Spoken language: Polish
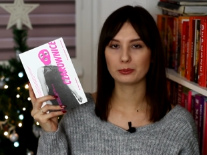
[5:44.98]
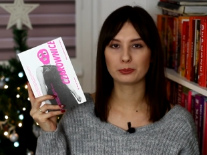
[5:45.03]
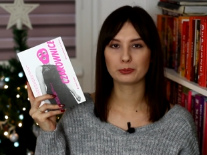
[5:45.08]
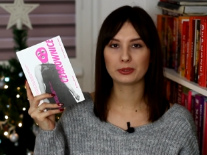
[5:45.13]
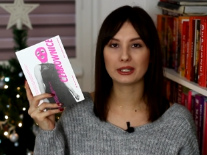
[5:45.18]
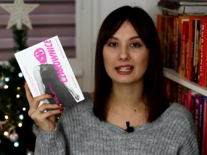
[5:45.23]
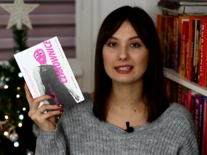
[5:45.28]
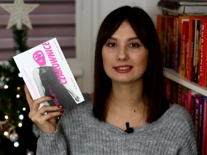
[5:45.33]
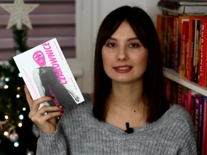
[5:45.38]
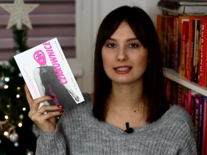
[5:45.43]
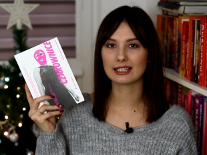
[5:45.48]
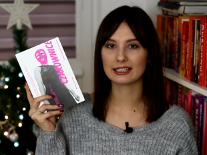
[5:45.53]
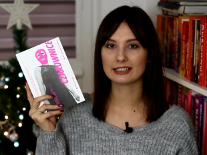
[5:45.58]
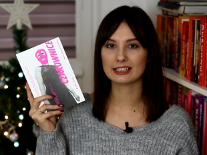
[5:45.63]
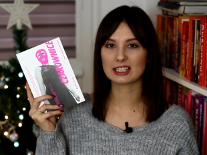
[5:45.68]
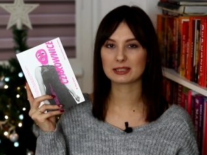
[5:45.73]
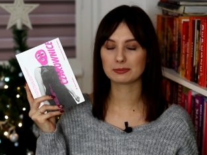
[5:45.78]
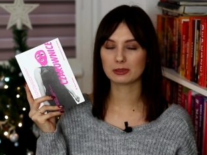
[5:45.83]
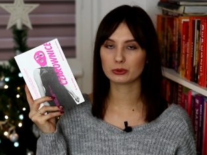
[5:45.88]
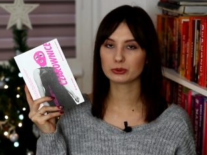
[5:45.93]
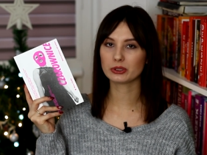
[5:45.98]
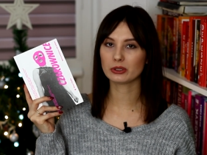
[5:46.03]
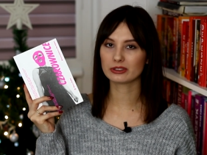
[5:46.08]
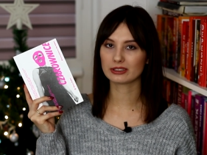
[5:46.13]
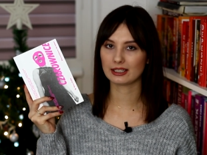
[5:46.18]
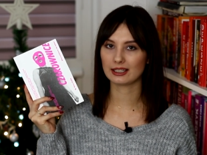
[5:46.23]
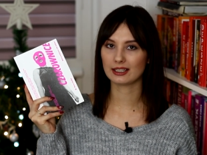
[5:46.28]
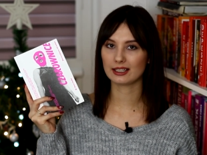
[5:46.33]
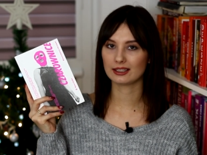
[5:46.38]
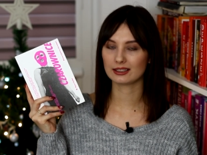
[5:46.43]
biedne,
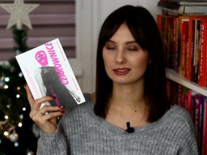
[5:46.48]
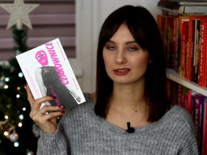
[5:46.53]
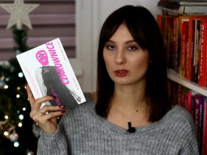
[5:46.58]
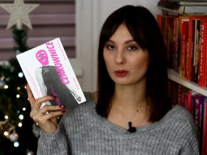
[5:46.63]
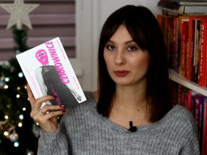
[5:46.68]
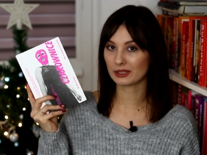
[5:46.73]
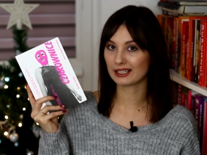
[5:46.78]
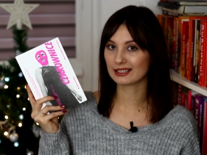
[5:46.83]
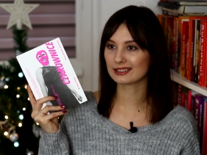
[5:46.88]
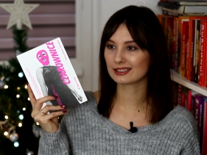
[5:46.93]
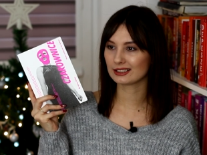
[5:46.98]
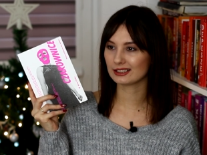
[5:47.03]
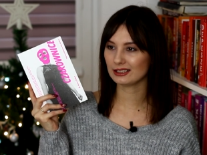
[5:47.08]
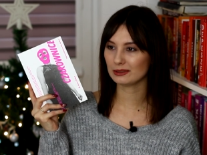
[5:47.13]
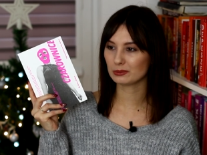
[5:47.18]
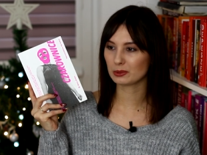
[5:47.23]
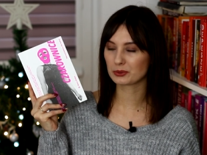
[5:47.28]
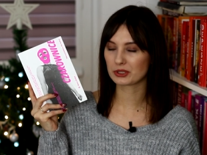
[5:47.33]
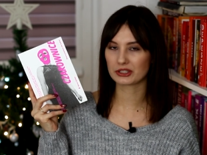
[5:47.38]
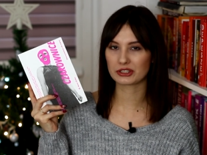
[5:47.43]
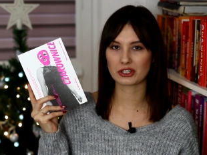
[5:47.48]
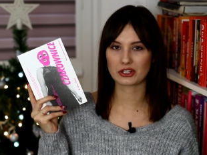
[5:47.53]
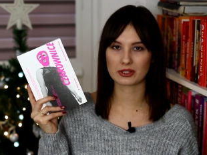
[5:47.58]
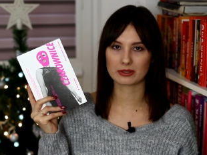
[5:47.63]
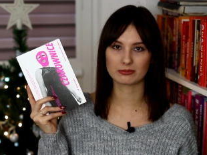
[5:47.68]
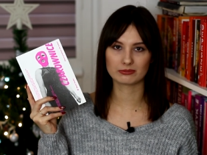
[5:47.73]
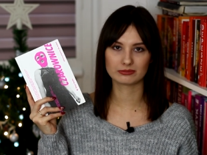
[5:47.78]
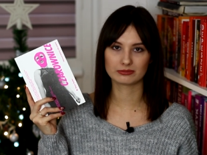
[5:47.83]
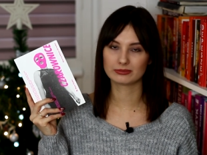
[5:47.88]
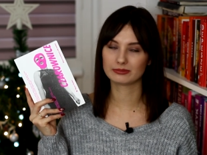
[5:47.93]
niespełnione kobiety, bo
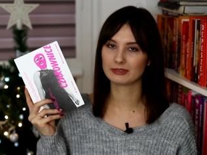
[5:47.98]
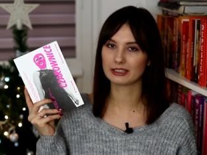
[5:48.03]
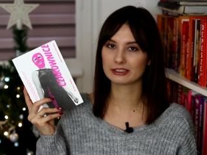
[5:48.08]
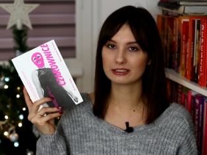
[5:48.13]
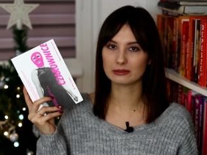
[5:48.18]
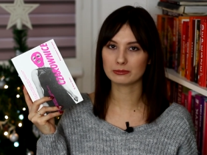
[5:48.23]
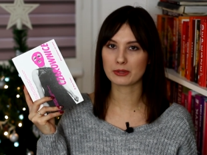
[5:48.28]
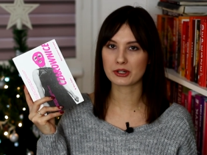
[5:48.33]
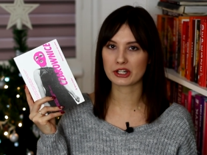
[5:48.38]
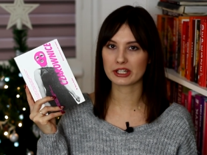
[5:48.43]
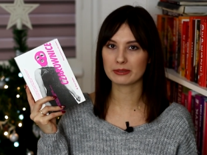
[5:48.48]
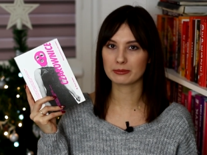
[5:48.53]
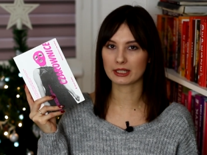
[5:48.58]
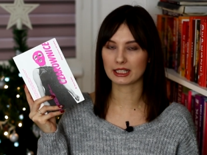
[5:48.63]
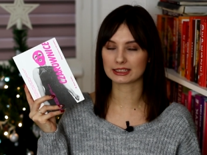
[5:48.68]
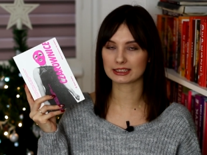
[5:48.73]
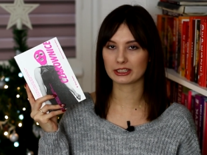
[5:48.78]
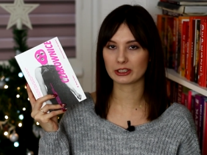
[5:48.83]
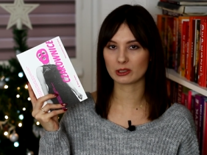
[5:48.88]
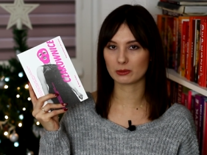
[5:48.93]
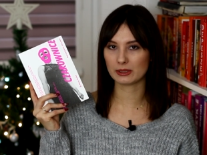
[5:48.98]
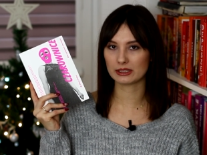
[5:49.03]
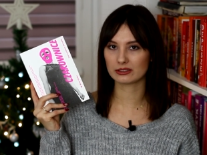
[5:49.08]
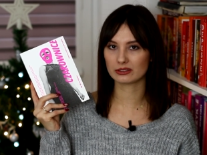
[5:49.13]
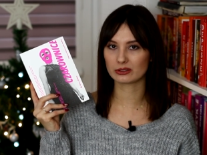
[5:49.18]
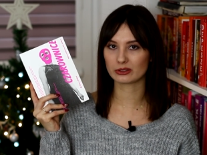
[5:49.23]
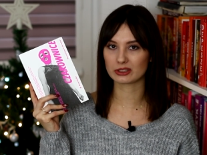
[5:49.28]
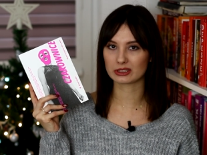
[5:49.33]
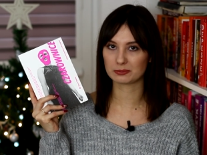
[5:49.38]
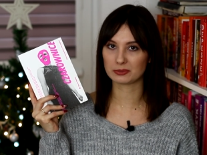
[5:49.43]
przecież jedynym marzeniem każdej kobiety
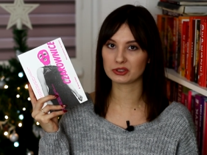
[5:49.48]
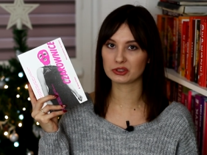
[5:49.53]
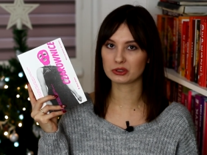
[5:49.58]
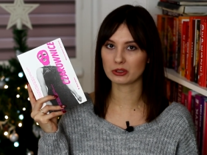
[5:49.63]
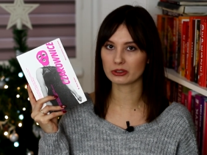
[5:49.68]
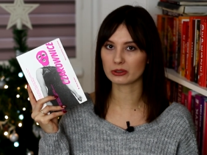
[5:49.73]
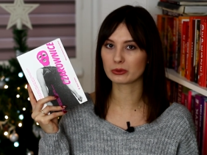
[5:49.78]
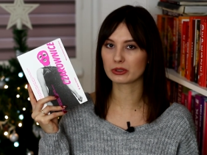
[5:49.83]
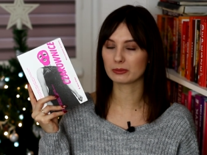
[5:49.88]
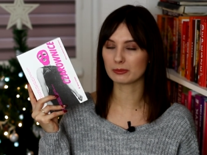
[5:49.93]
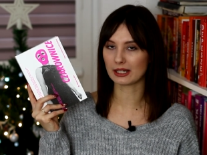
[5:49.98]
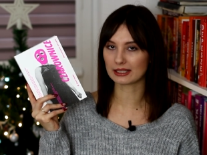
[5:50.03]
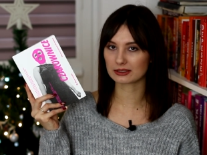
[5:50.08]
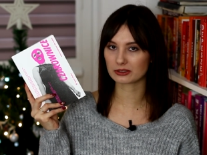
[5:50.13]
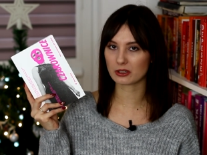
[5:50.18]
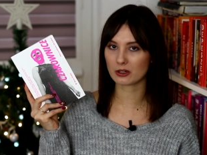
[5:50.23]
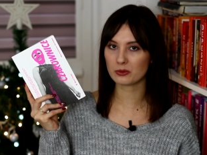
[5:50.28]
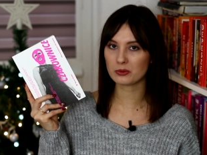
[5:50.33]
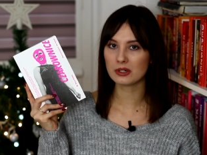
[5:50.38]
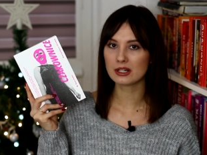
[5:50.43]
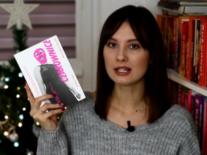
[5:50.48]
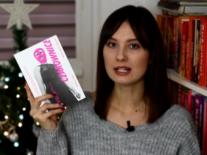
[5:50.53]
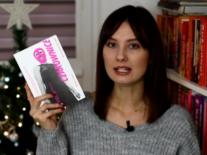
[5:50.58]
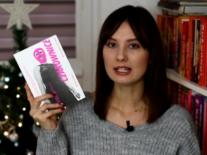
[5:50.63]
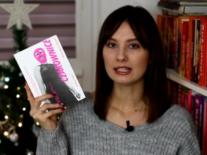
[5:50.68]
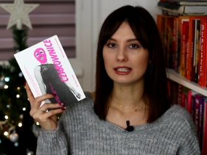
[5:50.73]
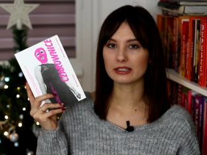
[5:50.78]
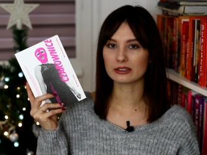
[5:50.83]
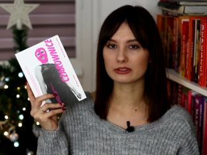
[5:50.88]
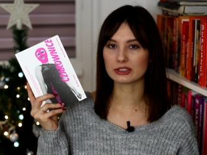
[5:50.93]
to jest być żoną i matką.
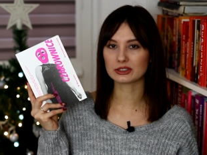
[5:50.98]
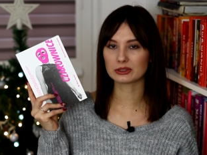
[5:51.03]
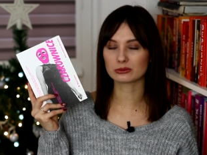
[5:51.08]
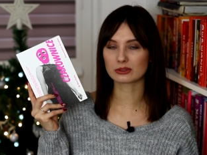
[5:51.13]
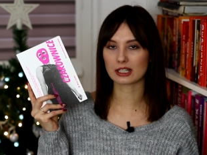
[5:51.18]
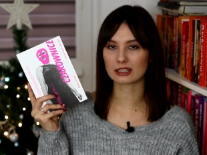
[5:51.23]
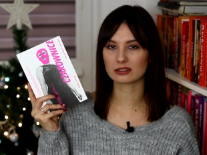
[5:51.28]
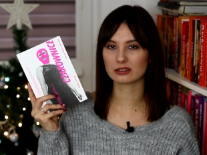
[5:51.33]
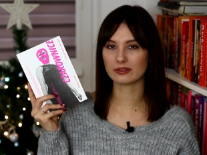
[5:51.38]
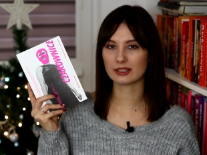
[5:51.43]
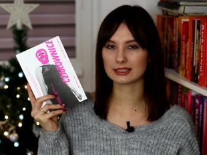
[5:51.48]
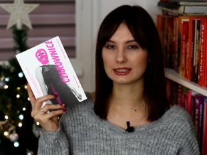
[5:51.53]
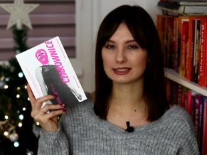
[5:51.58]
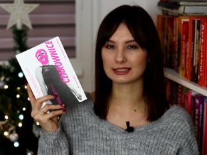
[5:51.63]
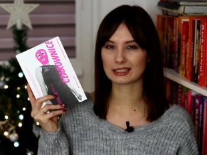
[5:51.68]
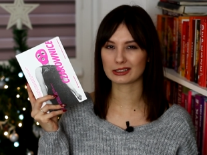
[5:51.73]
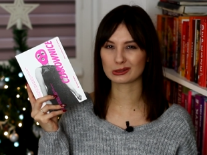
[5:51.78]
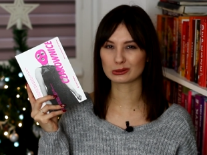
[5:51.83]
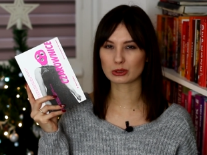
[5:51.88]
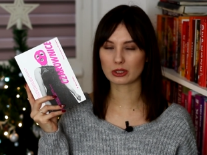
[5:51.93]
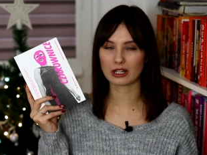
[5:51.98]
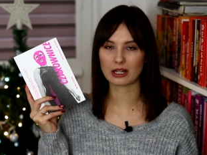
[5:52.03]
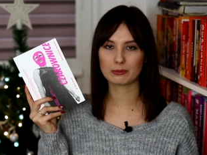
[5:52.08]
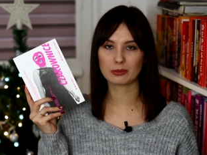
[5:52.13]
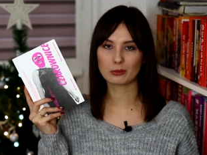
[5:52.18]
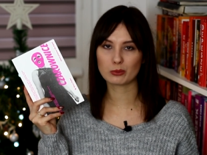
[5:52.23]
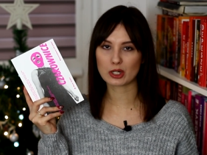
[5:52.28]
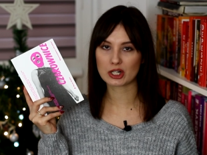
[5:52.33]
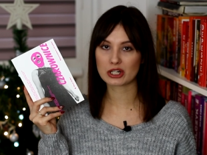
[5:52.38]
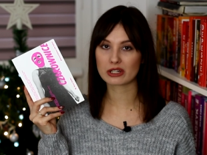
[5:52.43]
I one są traktowane z taką trochę
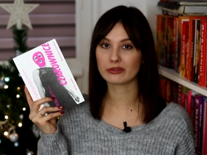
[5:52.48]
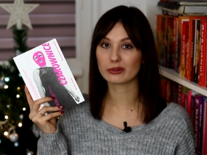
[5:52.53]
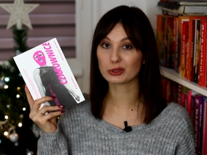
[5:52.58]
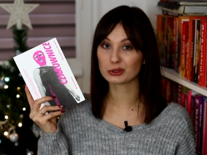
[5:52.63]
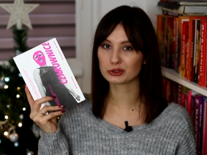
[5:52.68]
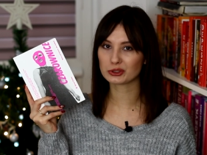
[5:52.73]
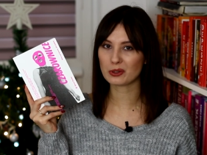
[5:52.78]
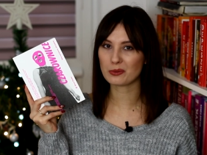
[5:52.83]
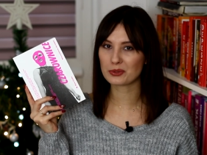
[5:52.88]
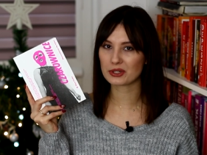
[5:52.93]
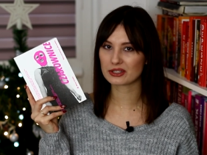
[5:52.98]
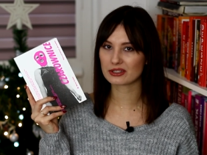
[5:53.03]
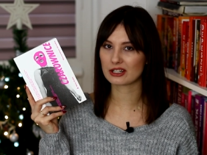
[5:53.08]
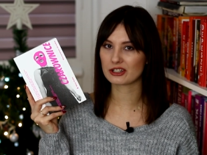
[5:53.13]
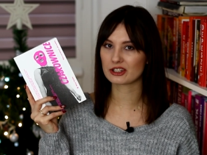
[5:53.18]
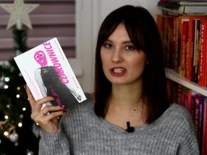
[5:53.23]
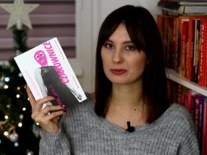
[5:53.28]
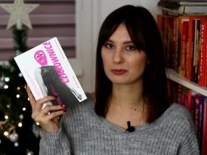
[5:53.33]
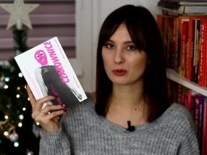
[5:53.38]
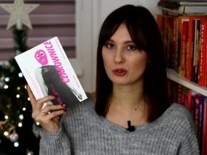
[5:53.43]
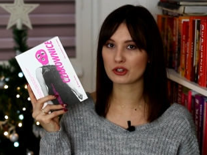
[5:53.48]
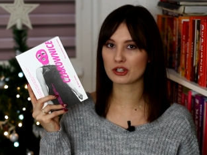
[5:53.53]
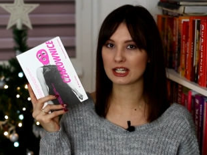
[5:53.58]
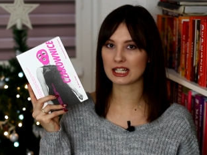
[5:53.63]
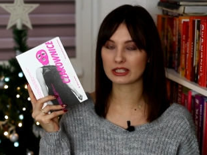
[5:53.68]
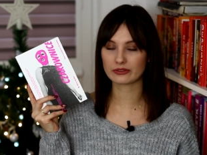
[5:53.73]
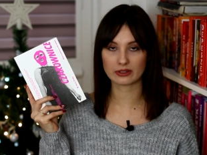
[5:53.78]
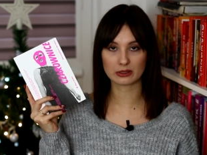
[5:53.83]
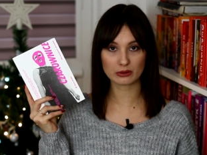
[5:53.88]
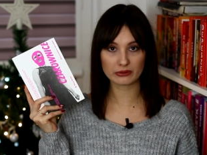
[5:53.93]
pobłażliwością przez resztę
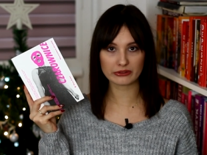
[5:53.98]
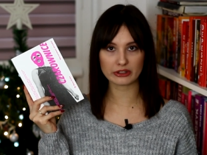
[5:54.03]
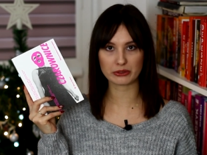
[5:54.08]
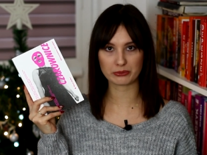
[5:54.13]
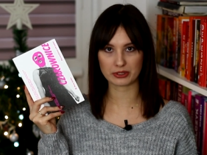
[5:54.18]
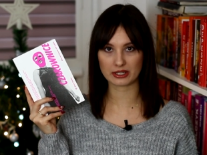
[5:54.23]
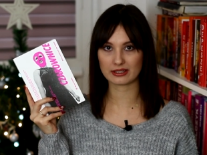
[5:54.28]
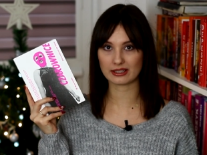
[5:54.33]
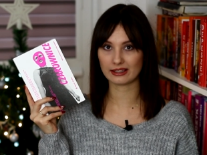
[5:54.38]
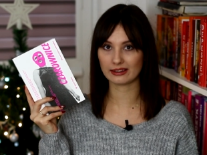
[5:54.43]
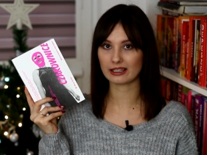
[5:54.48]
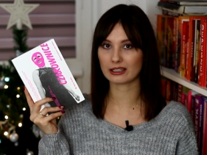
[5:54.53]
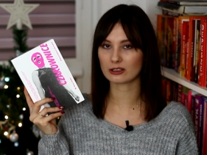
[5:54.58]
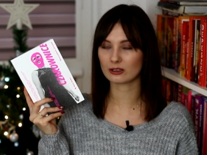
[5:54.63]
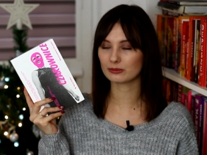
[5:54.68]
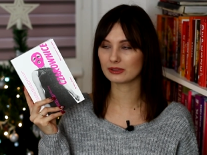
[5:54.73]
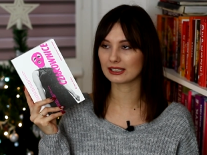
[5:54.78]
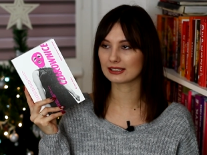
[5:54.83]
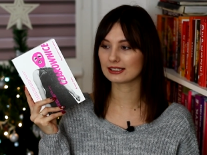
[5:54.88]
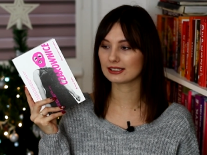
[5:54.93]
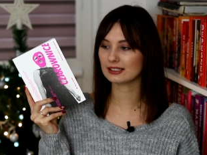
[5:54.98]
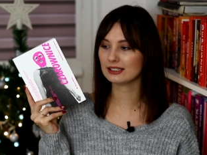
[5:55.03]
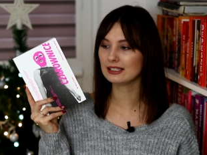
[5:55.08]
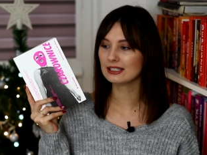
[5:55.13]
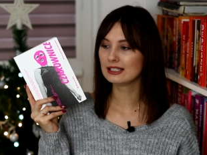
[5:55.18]
społeczeństwa, również przez inne kobiety.